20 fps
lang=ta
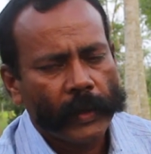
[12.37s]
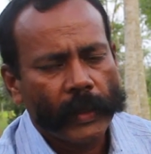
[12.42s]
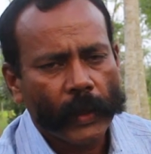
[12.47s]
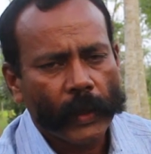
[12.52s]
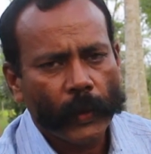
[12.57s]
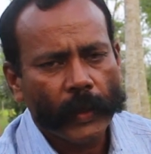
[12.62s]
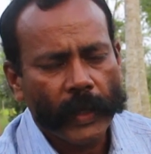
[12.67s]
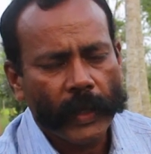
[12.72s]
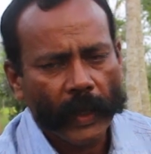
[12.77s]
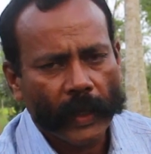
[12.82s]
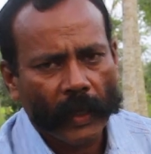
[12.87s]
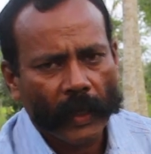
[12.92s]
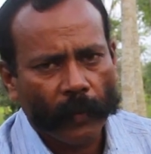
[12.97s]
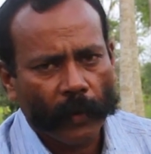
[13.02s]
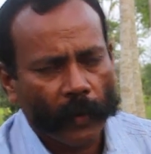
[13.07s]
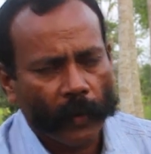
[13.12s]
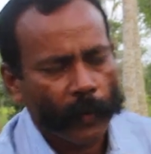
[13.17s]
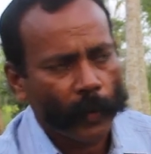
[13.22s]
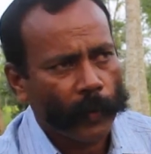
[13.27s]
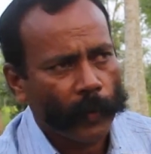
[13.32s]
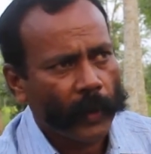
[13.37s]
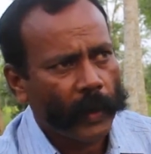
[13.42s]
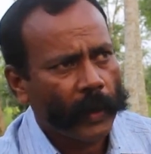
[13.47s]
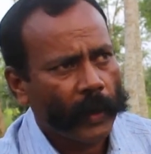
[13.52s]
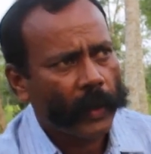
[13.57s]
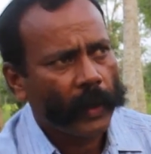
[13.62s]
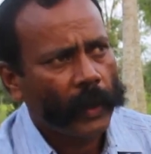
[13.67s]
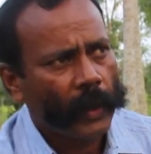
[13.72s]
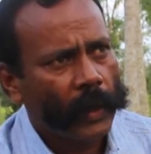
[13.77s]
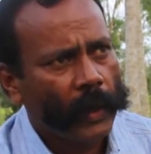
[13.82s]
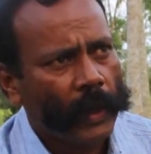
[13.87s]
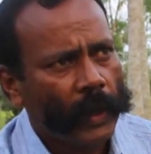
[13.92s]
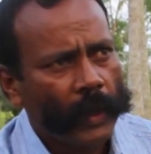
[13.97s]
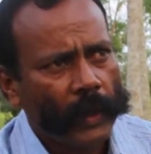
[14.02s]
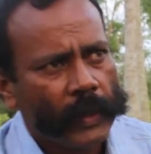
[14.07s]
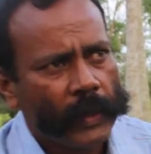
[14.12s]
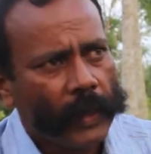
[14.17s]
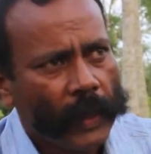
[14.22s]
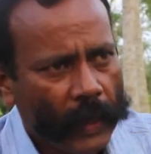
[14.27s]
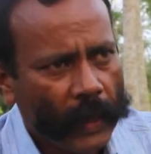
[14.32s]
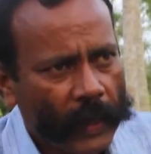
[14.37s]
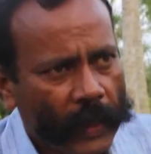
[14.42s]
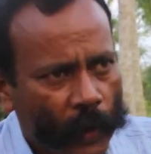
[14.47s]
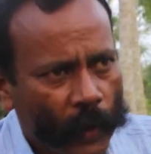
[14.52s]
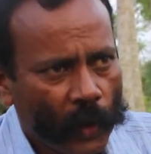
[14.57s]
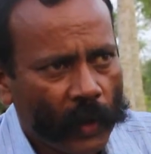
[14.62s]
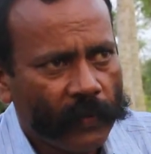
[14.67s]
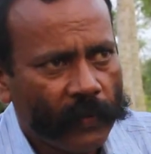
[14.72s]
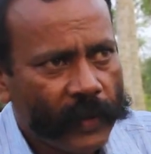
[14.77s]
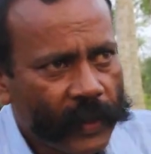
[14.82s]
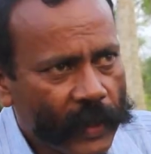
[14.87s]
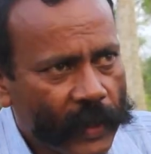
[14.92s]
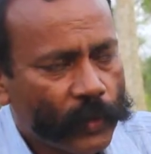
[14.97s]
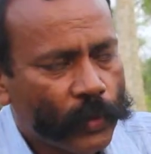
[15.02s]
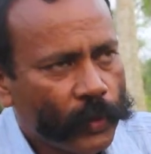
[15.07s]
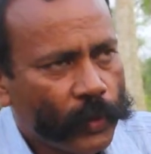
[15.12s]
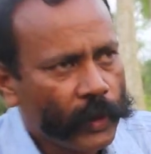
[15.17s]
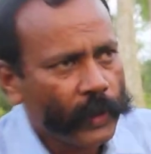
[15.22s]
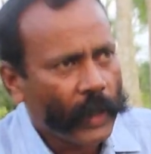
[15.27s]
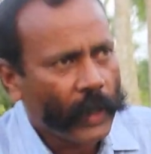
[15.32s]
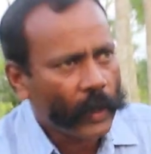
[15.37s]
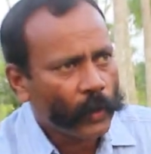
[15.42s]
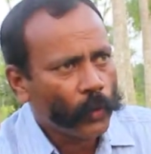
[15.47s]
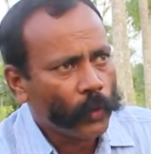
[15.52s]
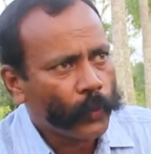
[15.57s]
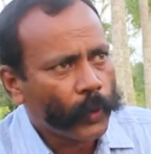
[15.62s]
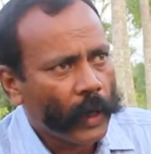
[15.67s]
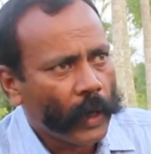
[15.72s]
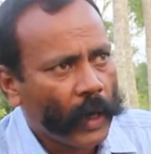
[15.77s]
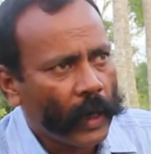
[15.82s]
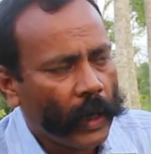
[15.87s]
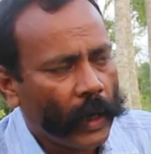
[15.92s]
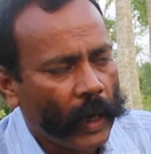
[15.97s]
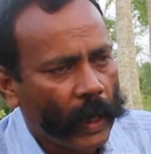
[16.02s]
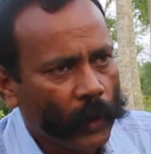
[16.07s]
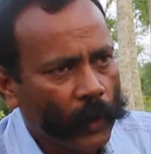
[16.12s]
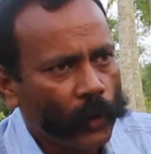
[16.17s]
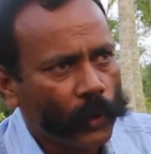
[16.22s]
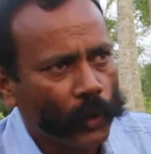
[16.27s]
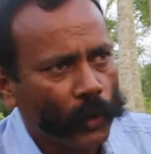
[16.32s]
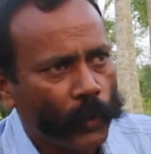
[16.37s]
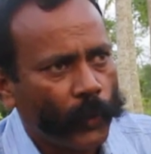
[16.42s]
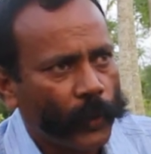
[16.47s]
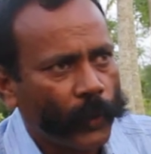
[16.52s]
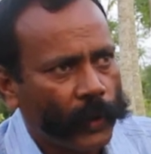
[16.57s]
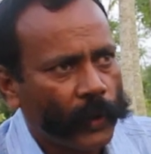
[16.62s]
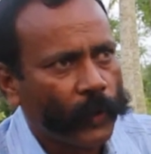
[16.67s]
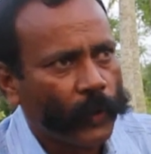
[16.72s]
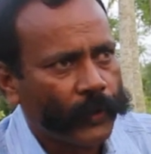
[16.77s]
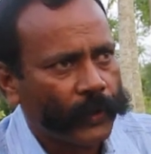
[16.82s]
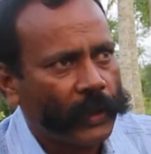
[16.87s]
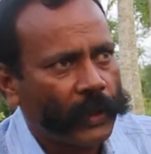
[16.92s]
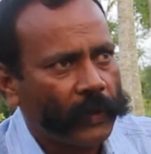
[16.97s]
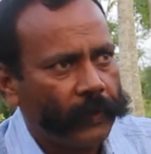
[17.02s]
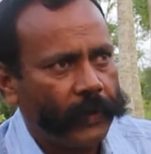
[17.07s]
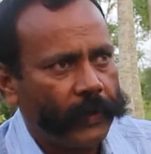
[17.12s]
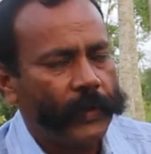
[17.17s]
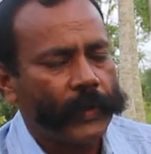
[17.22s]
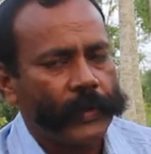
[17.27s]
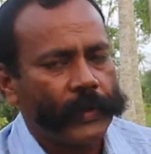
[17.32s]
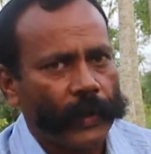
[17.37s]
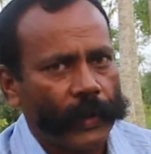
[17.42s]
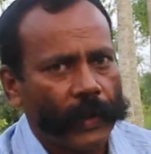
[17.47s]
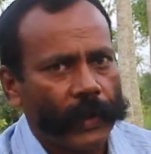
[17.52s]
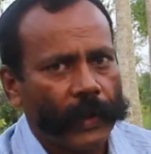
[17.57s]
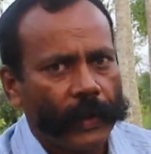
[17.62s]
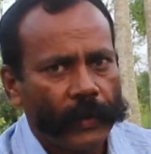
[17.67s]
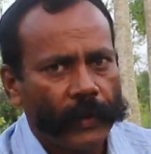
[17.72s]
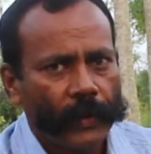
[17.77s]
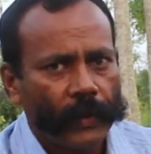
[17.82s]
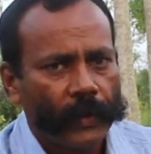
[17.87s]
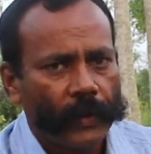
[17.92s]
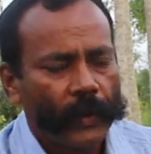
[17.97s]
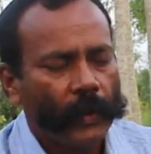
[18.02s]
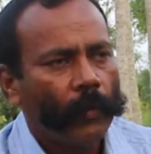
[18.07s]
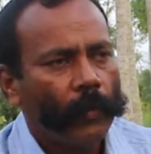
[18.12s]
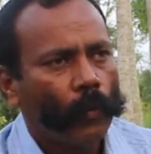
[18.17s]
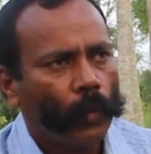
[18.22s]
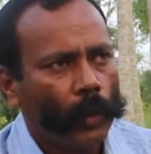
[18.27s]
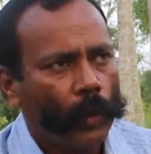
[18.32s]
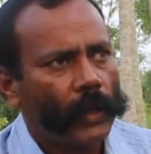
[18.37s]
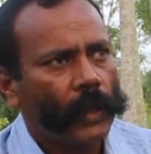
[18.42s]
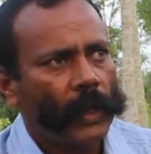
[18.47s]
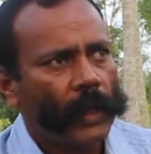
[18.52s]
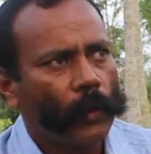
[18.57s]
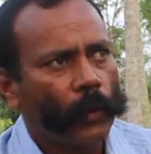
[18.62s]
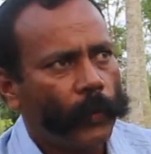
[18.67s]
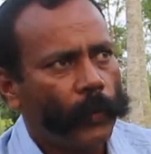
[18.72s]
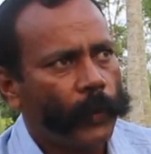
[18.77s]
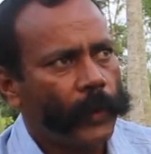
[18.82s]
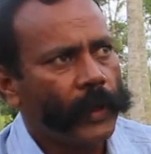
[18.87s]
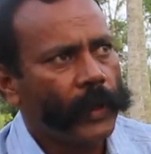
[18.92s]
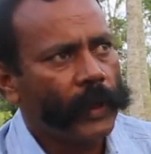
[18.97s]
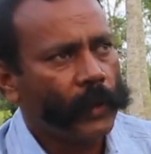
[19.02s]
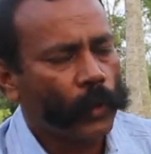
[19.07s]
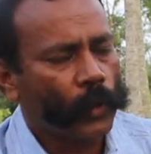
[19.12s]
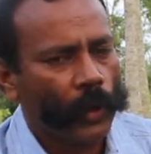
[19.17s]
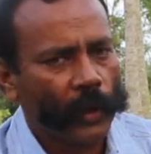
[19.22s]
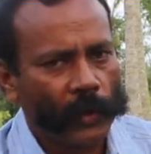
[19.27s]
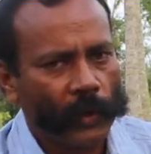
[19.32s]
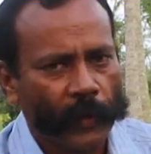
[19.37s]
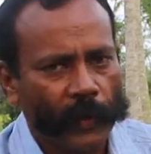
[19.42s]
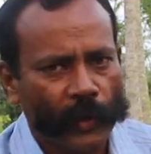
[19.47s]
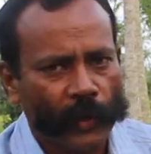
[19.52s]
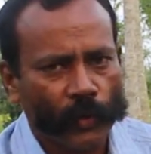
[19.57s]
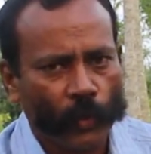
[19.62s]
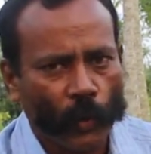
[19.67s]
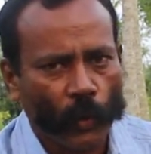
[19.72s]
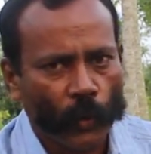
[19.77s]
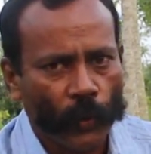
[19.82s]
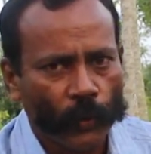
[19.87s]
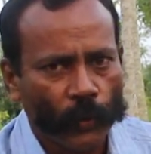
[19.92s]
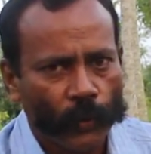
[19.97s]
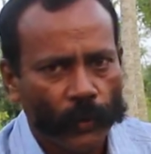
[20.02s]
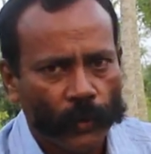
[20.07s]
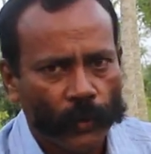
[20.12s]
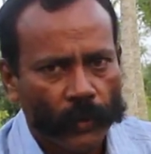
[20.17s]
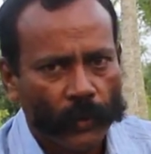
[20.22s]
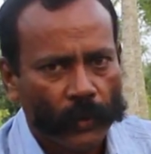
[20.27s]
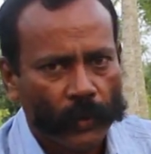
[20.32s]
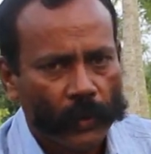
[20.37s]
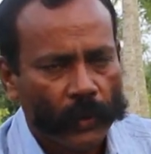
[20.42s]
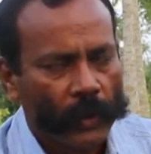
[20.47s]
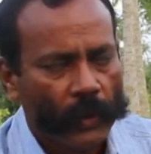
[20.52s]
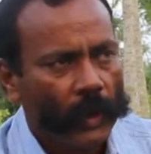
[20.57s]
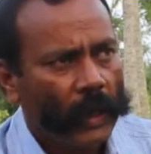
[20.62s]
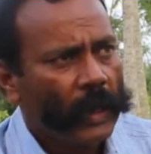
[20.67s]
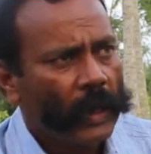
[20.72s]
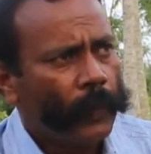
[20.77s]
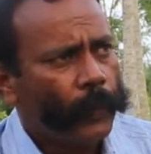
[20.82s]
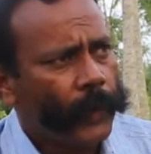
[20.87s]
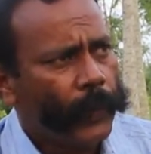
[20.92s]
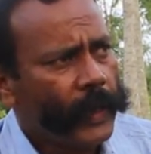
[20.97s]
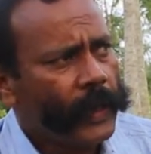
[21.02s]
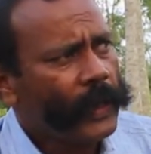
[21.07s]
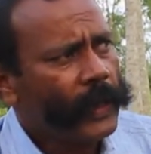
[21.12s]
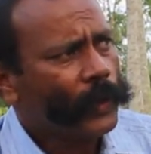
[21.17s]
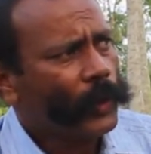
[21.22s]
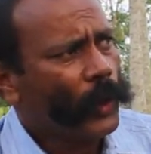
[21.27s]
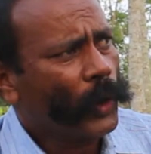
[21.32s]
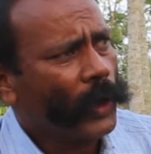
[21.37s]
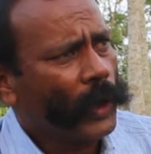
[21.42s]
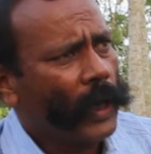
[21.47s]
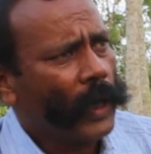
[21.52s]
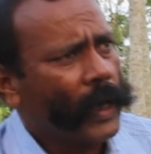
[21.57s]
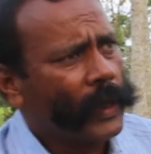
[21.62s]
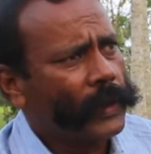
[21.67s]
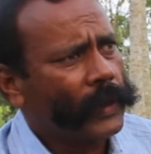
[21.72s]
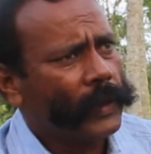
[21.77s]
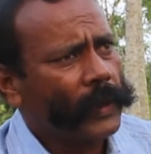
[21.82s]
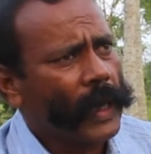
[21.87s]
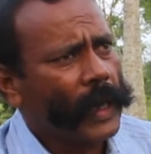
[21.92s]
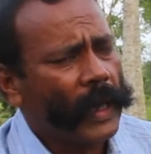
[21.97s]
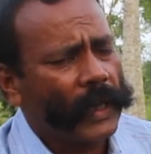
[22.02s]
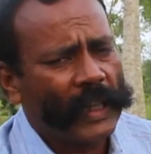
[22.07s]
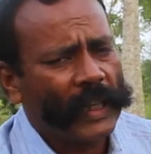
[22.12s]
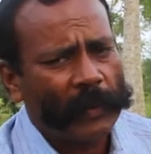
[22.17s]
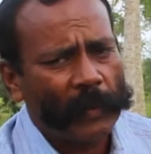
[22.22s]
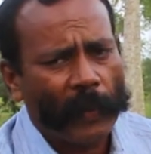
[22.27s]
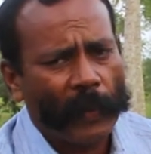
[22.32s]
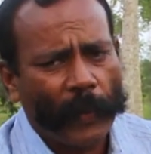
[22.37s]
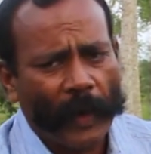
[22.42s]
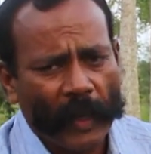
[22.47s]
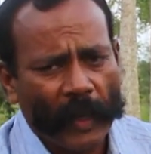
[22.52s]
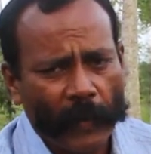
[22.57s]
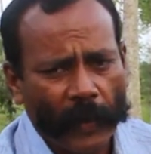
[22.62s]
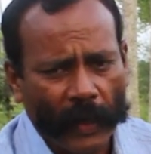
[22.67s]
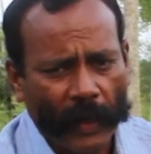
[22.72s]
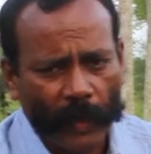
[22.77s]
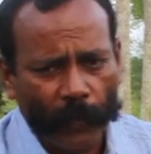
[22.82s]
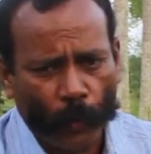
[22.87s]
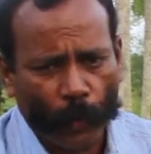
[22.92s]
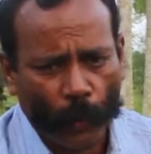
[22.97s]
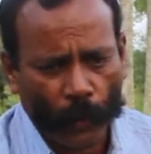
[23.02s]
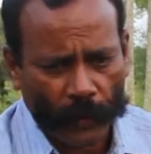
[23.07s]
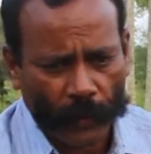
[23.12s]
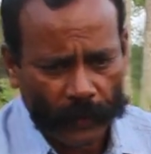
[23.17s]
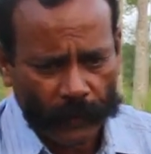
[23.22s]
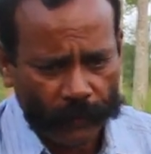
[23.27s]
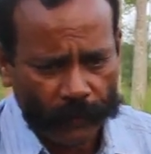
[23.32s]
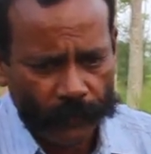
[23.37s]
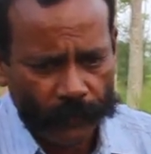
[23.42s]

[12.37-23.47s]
இருபது ஏக்கரில் பண்ண போகிறோமா இல்லை என்னுடைய வீட்டை சுற்றி நான் முப்பது அறுபதுக்கு முப்பது ஒரு சின்ன வீடு வச்சுருக்கேன் முதல்ல ஒரு பெரிய தோட்டத்துக்கு பற்றி சொல்லுவோம் பெரிய தோட்டங்களாக இருந்ததுன்னா அதிகமாக பனை மரங்களை போடுங்க